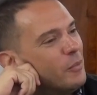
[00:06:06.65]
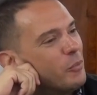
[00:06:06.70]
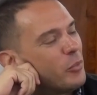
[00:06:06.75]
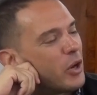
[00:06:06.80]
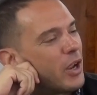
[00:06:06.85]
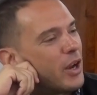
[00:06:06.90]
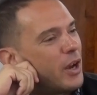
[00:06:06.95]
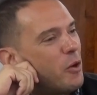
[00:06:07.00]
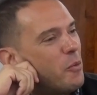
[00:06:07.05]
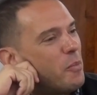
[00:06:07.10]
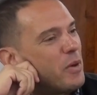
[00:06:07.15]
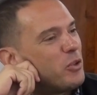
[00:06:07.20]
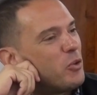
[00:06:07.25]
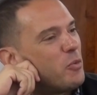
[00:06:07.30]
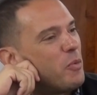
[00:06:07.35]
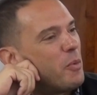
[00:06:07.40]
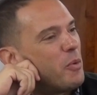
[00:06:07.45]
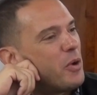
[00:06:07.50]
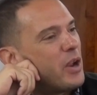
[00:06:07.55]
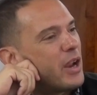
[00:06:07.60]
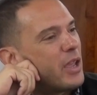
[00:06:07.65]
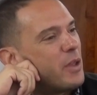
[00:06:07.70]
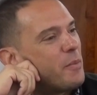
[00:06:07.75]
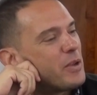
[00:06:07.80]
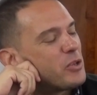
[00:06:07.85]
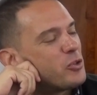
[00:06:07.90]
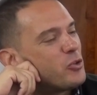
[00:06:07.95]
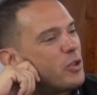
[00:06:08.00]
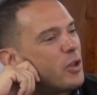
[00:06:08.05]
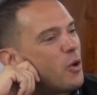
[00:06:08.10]
Porque claro, el Partido Popular aquí
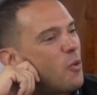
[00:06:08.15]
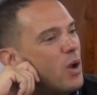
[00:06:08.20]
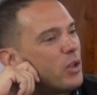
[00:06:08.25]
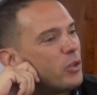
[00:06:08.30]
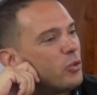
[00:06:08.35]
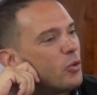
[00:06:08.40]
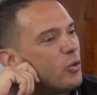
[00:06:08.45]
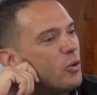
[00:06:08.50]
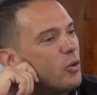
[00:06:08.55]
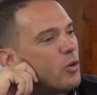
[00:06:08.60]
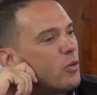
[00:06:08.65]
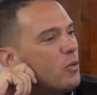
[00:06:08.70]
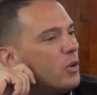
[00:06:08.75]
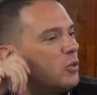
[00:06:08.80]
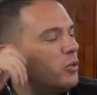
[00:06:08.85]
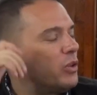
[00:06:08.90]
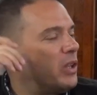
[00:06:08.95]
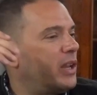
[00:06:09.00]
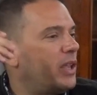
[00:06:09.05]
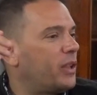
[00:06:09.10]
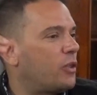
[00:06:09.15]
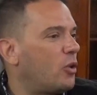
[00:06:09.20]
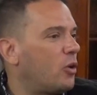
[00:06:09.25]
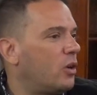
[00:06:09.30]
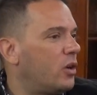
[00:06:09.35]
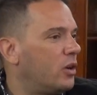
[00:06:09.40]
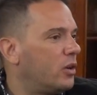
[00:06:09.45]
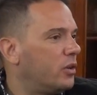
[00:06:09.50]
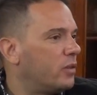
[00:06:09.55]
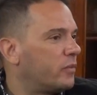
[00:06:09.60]
pasó de cuántos, ¿cuántos tenían?
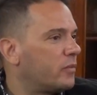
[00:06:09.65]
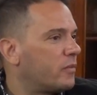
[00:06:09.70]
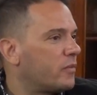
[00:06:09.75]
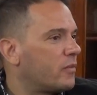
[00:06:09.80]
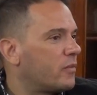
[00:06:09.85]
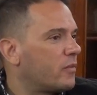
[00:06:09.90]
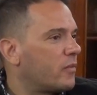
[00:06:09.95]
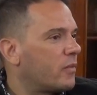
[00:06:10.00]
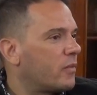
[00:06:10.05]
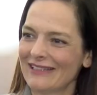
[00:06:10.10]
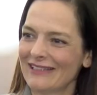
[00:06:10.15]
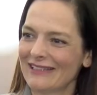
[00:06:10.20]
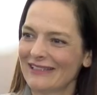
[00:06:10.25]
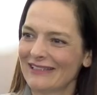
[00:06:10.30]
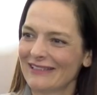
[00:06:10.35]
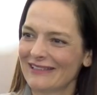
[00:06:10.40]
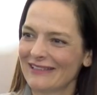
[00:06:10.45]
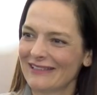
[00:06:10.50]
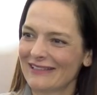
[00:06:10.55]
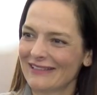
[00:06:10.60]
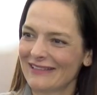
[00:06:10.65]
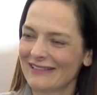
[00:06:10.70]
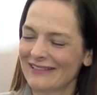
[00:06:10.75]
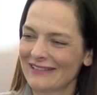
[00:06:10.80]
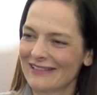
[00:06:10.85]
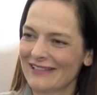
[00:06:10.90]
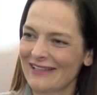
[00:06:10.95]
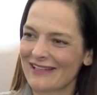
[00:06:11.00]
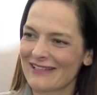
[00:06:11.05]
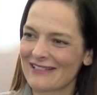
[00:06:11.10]
¿Dos? Tres. Tres.
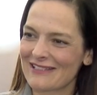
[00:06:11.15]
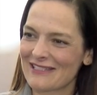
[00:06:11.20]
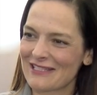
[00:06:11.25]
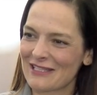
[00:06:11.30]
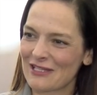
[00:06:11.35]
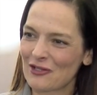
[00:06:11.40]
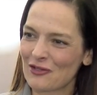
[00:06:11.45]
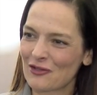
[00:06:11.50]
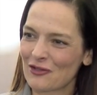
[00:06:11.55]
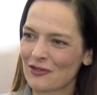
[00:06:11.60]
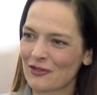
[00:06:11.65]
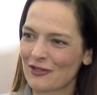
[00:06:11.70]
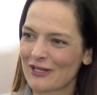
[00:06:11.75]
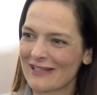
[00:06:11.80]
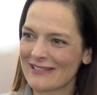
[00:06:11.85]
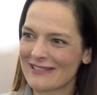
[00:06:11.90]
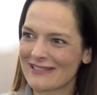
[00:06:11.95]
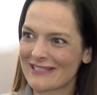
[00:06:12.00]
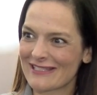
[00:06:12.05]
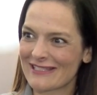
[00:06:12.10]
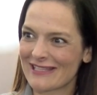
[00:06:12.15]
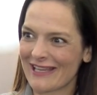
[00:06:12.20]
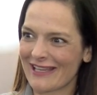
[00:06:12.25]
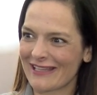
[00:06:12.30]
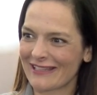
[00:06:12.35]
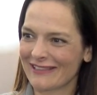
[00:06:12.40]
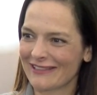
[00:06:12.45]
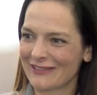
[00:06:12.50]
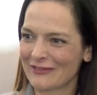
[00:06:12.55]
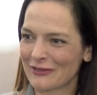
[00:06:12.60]
De 3 a 5, casi
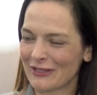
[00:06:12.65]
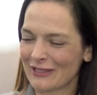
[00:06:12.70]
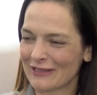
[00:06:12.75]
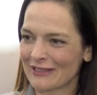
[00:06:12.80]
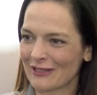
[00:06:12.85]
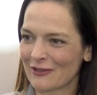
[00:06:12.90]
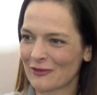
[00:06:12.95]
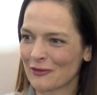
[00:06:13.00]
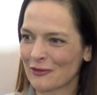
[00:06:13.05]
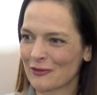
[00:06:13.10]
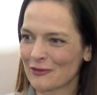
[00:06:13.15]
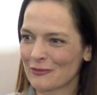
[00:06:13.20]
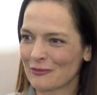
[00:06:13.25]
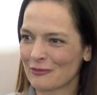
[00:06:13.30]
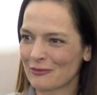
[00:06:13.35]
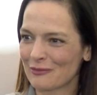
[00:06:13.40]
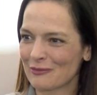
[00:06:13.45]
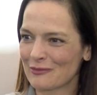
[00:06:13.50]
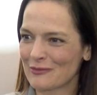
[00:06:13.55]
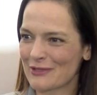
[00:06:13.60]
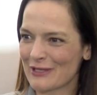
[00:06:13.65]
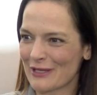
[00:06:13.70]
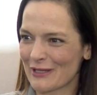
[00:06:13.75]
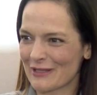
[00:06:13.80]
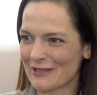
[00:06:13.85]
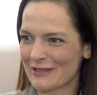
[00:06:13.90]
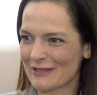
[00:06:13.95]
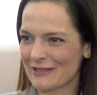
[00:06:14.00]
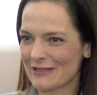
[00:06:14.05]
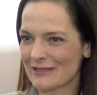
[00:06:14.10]
6. Faltaron, casi 6. ¿Cuántos
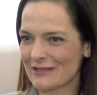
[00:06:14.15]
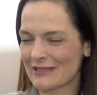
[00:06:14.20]
faltaron?